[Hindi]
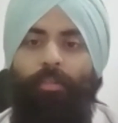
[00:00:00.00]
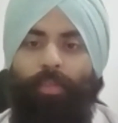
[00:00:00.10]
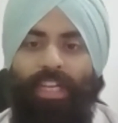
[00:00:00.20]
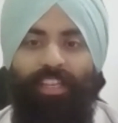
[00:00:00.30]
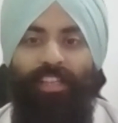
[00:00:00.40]

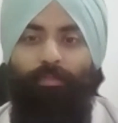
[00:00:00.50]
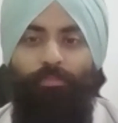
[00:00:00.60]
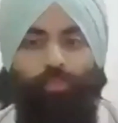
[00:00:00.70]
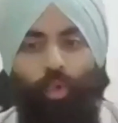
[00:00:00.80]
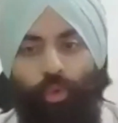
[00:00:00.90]
बट
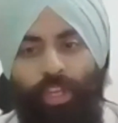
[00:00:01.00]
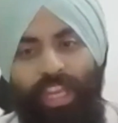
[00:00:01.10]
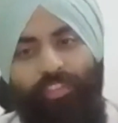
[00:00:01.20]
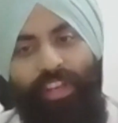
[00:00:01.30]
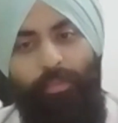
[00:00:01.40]
दोनों के
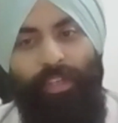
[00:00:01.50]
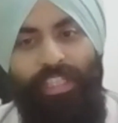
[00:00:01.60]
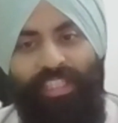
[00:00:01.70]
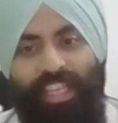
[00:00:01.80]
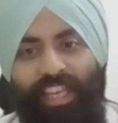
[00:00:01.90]
इफ एंड
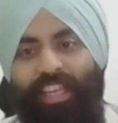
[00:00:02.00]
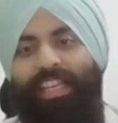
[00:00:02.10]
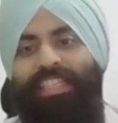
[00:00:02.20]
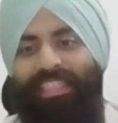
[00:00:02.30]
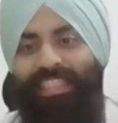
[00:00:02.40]
बर्ड्स हैं
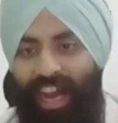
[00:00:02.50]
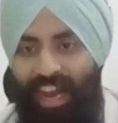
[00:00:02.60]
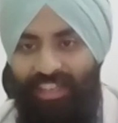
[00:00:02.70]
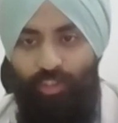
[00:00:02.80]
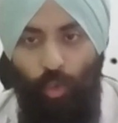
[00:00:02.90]

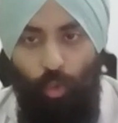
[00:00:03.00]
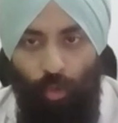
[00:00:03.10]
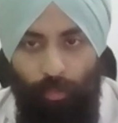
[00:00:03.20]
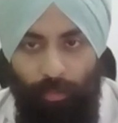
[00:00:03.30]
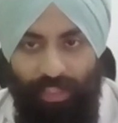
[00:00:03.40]
स्कार्स दोनों
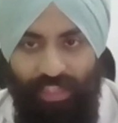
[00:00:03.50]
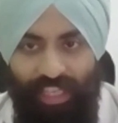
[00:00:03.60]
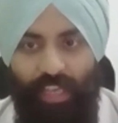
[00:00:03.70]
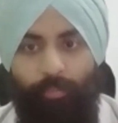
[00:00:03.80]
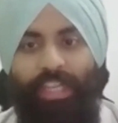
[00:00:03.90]
में बनते
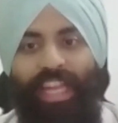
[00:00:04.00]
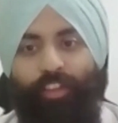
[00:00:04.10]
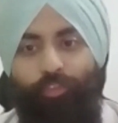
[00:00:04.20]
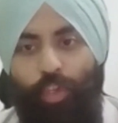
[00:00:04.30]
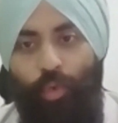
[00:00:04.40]
हैं बट
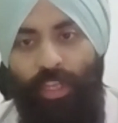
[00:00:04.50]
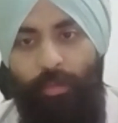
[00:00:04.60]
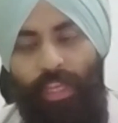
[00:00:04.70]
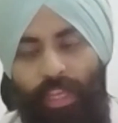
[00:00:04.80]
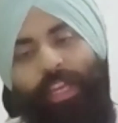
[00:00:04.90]
एफ e
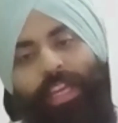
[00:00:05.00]
में